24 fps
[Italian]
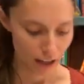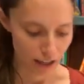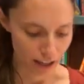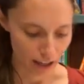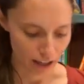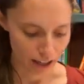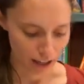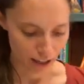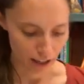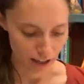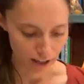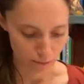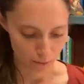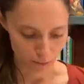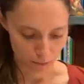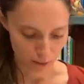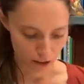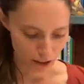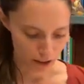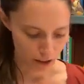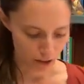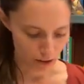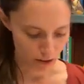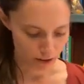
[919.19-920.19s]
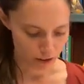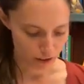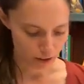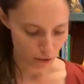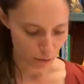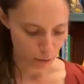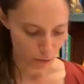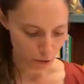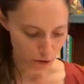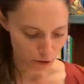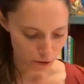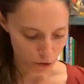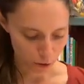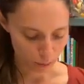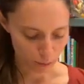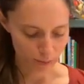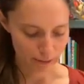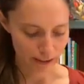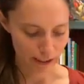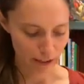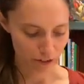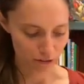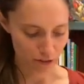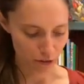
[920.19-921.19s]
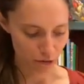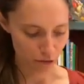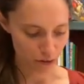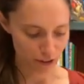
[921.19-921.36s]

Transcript: E anch'io sarò molto breve,